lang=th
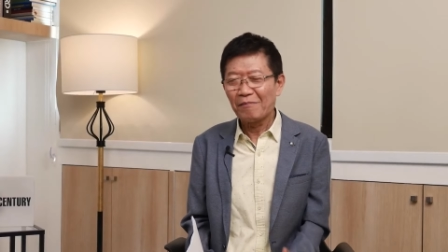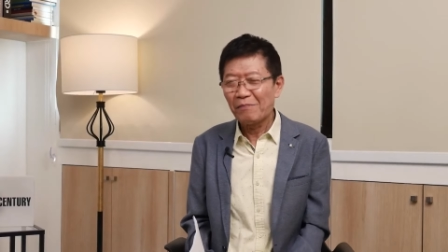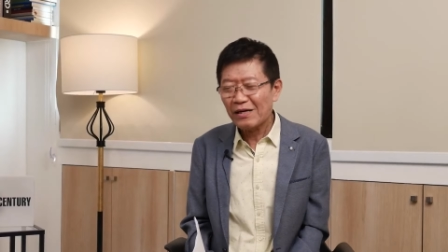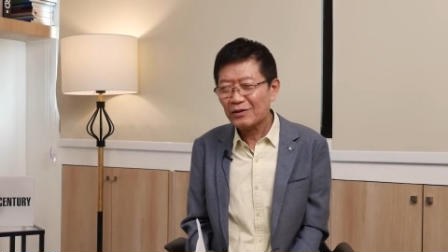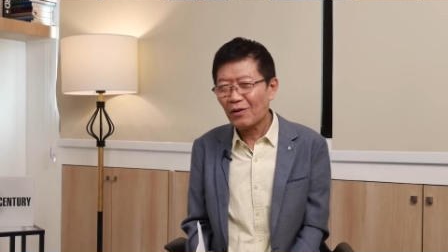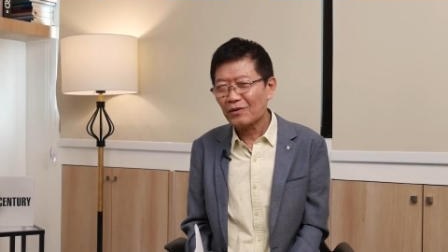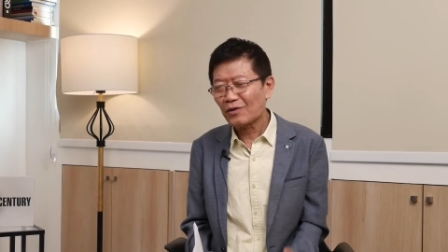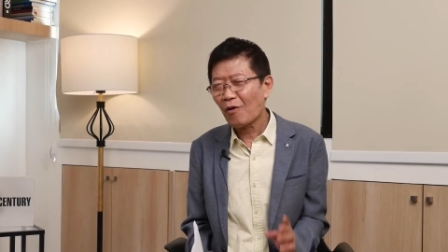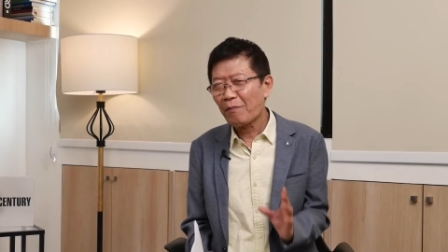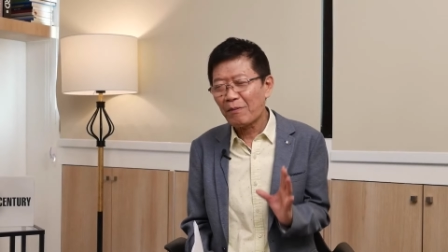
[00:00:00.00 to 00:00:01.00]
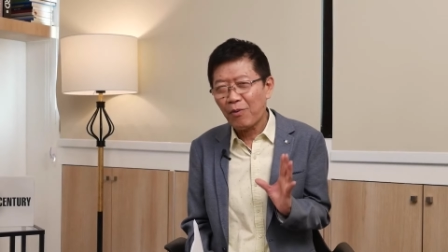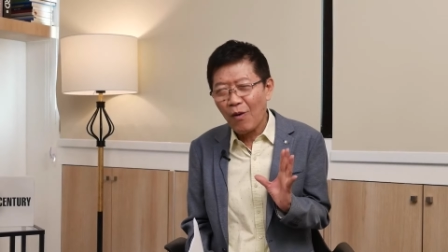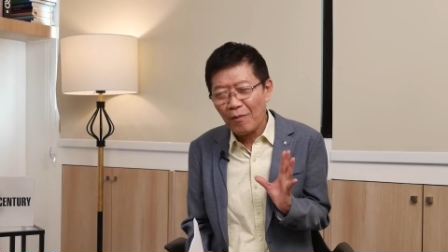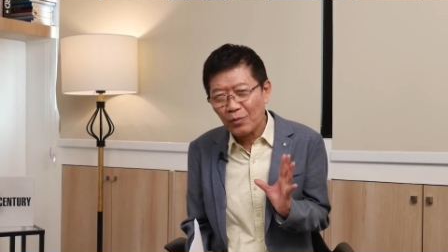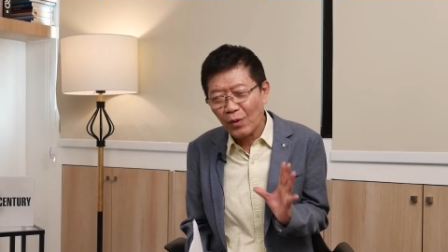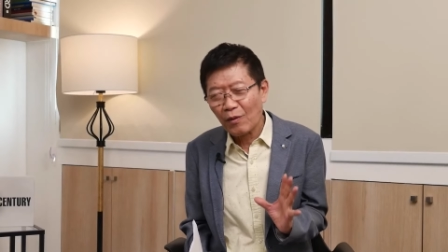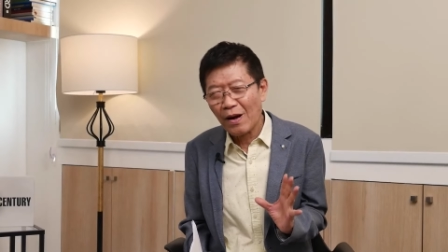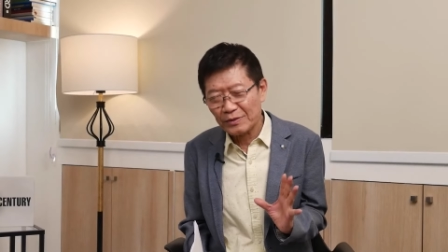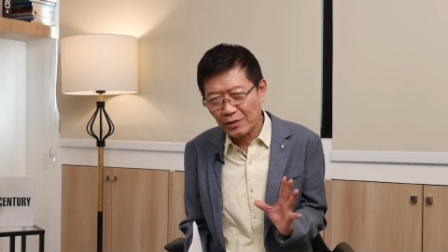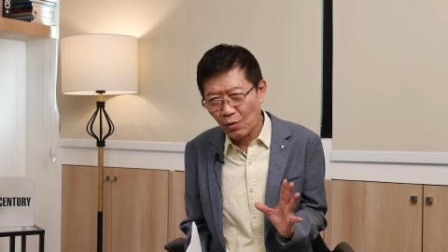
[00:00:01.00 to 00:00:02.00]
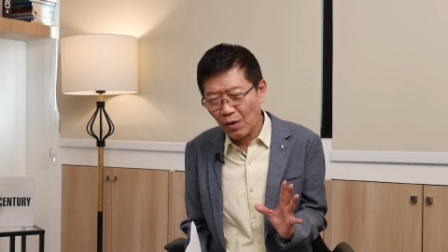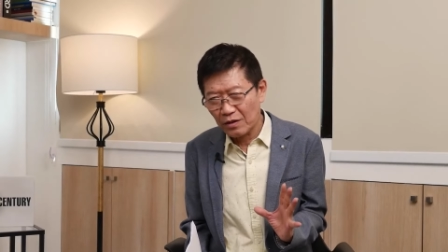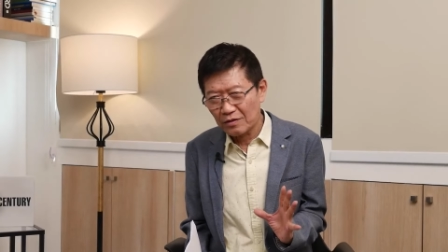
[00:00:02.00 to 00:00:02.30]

เบื้องต้นต้องเป็นผู้อำนวยความสะดวก